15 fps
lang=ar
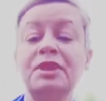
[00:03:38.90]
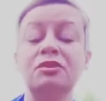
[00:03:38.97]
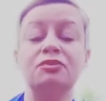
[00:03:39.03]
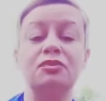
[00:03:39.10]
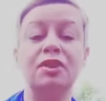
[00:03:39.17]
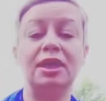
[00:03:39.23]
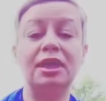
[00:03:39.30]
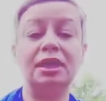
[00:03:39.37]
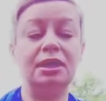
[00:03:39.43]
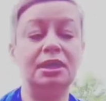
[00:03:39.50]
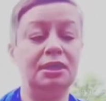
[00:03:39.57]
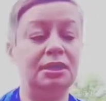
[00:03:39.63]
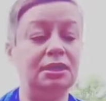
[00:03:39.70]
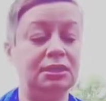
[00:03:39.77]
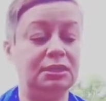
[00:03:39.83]

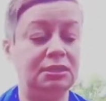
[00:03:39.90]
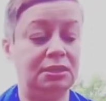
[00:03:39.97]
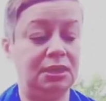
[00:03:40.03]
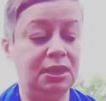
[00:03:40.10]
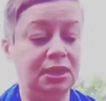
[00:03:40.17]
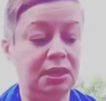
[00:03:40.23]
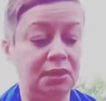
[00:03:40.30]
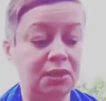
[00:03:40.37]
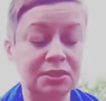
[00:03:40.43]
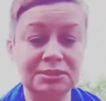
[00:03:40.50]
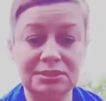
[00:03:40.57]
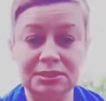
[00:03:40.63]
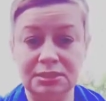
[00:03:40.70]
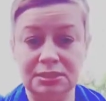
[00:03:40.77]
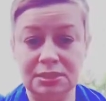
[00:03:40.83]
فانا آه،
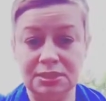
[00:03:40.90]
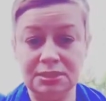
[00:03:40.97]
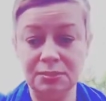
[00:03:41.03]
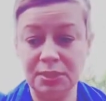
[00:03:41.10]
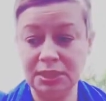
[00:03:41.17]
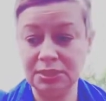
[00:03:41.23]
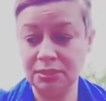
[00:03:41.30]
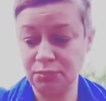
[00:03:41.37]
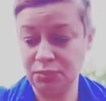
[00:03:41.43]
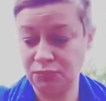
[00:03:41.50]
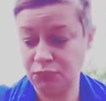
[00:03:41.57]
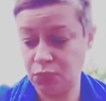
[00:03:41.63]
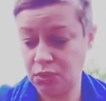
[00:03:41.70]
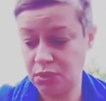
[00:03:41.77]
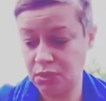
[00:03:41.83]
علاقتي قديمه جدا
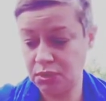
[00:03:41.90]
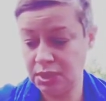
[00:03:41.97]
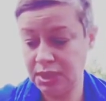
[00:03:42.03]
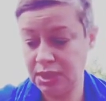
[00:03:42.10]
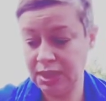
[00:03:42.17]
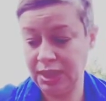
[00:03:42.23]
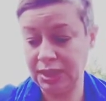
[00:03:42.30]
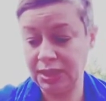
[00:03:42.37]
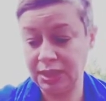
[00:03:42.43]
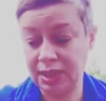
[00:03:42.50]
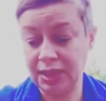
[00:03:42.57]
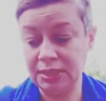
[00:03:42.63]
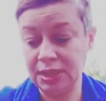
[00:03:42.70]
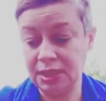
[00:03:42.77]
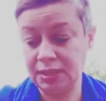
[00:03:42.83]
بالفخار انا
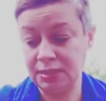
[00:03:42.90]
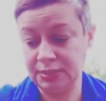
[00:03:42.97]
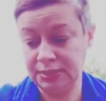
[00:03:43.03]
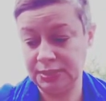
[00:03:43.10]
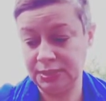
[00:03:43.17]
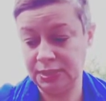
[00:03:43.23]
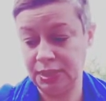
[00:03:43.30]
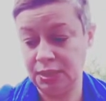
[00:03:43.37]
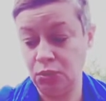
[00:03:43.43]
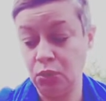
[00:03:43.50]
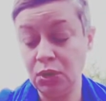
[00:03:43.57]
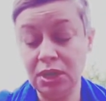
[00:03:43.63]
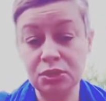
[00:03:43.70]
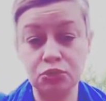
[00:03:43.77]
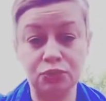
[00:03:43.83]
الحقيقه آه،
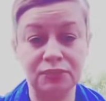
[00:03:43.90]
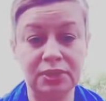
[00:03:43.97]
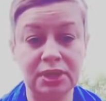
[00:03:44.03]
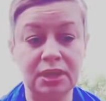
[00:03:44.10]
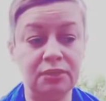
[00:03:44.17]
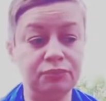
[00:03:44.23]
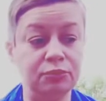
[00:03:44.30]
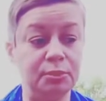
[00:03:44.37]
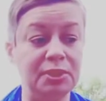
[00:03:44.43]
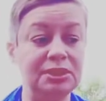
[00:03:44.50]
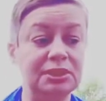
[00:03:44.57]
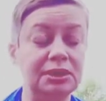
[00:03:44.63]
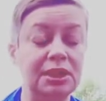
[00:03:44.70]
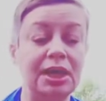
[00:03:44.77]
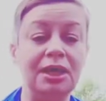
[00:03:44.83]
القلل اللي شفتها في
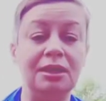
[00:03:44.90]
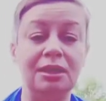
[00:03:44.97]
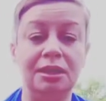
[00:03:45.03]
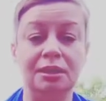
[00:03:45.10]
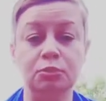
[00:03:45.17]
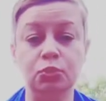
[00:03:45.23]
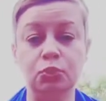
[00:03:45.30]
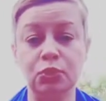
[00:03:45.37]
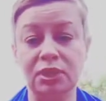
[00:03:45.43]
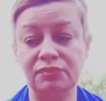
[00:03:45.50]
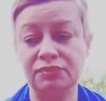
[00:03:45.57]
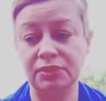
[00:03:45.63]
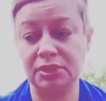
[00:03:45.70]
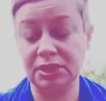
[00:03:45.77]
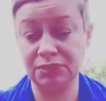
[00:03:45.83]
بيت اهل ابويا
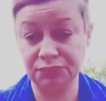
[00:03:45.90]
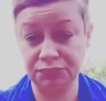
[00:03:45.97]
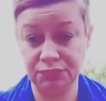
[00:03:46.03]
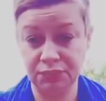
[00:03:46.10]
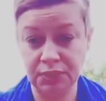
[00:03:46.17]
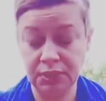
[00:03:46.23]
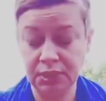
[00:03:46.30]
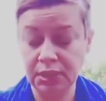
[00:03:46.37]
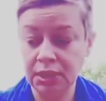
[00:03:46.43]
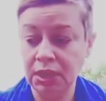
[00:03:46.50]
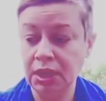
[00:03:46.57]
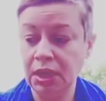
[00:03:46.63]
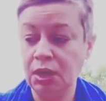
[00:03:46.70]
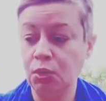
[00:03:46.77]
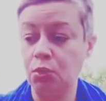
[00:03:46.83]
في الريف
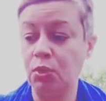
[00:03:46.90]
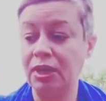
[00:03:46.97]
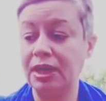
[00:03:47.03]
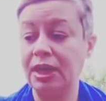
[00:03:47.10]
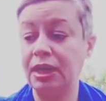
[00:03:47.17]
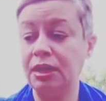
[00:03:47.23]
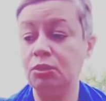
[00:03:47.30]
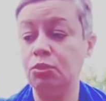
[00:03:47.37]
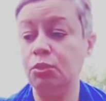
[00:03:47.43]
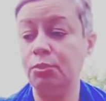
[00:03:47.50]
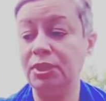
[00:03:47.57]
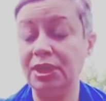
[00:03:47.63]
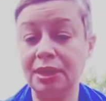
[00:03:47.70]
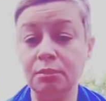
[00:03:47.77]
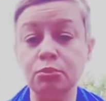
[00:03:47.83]
وكانوا
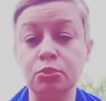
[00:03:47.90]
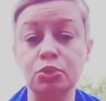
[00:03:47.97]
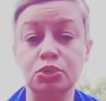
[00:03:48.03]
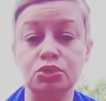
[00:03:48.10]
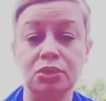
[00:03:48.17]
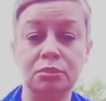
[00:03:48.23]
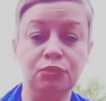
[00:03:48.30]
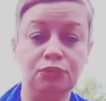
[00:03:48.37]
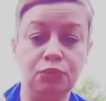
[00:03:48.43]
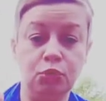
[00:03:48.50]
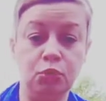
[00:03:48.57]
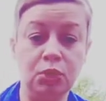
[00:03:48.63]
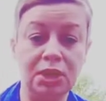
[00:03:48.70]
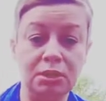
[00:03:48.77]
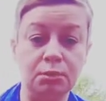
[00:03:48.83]
بيحبوا يشربوا في
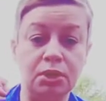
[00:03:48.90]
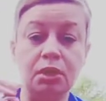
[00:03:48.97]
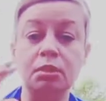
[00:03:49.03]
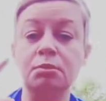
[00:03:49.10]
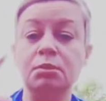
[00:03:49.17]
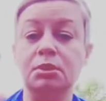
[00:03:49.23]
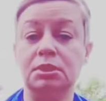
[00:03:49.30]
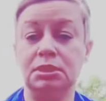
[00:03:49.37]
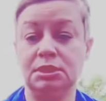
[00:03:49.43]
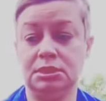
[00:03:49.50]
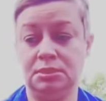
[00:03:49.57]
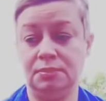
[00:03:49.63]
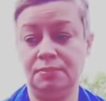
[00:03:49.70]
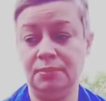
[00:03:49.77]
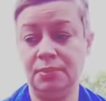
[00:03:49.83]
القلل برغم
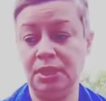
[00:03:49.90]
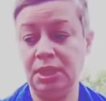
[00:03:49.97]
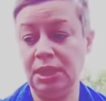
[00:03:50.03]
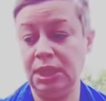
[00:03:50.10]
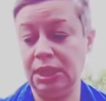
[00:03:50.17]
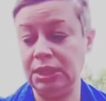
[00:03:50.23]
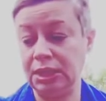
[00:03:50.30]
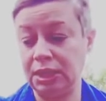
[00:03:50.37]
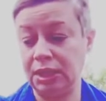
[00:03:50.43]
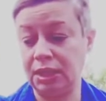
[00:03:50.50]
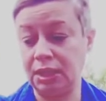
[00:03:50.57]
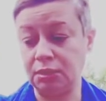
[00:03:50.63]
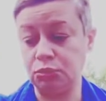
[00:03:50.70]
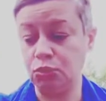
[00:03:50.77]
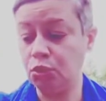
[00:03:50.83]
آه، ان
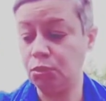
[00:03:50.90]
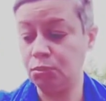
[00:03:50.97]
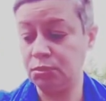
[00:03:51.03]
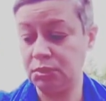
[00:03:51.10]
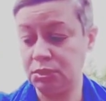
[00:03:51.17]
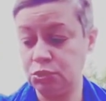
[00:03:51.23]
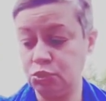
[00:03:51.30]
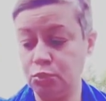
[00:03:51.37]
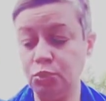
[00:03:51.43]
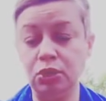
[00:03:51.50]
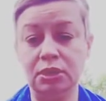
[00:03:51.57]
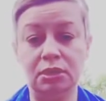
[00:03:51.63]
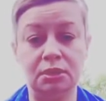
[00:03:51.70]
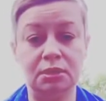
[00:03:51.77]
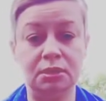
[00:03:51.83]
كان عندهم
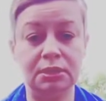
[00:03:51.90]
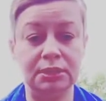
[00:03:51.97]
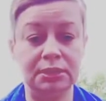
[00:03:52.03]
سبل